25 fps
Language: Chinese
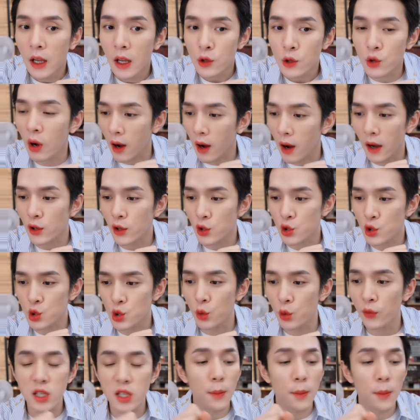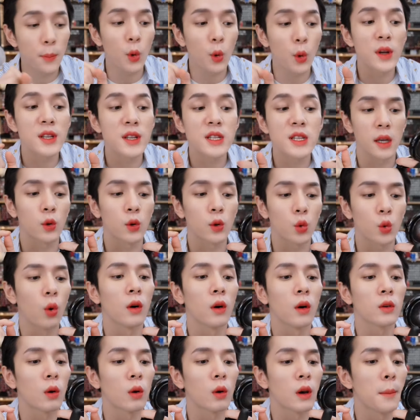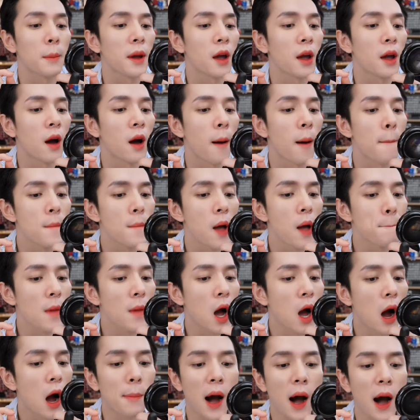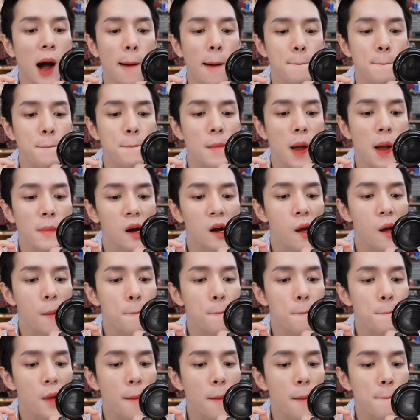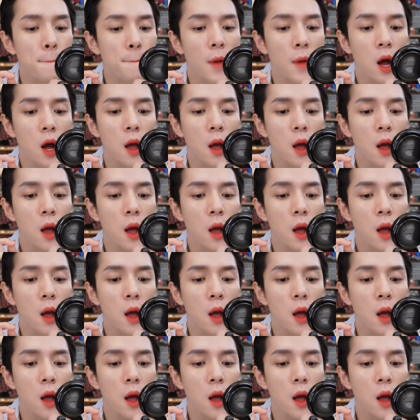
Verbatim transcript: 就很舒服，而且不会结坨，懂了没有？好不好？嗯，